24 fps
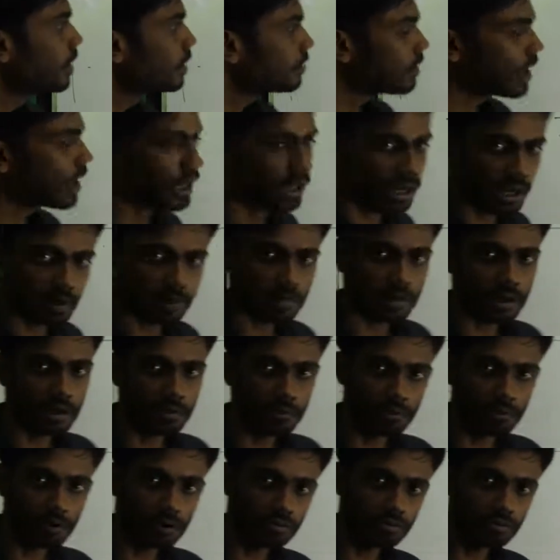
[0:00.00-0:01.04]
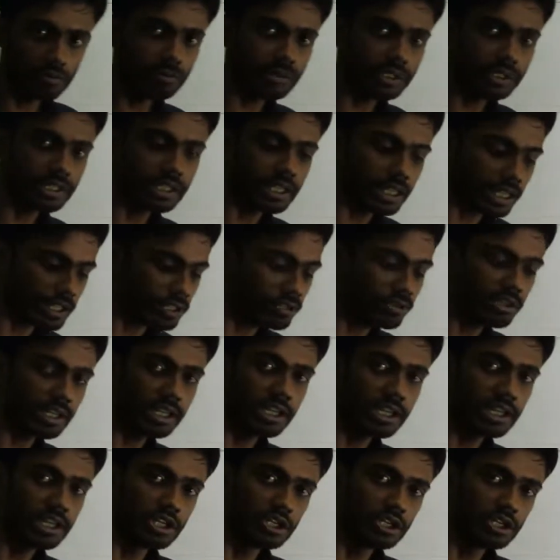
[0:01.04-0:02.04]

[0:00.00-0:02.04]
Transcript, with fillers: তো আগে আমরা মরুভূমিতে আসলে